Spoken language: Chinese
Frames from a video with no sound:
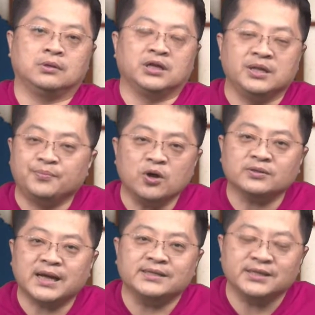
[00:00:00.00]
你不用
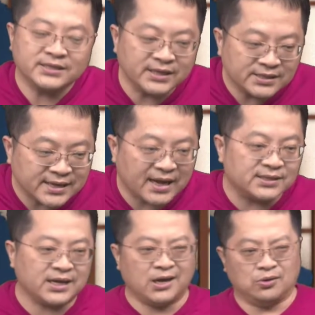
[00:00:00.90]
担心，现在还
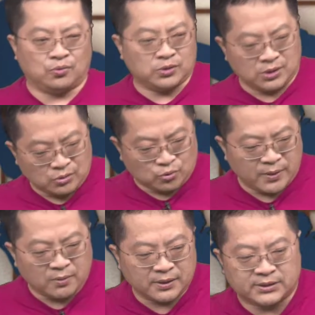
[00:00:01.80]
在哎呦，我的股
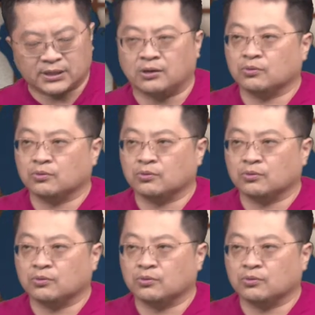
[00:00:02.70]
票会解套，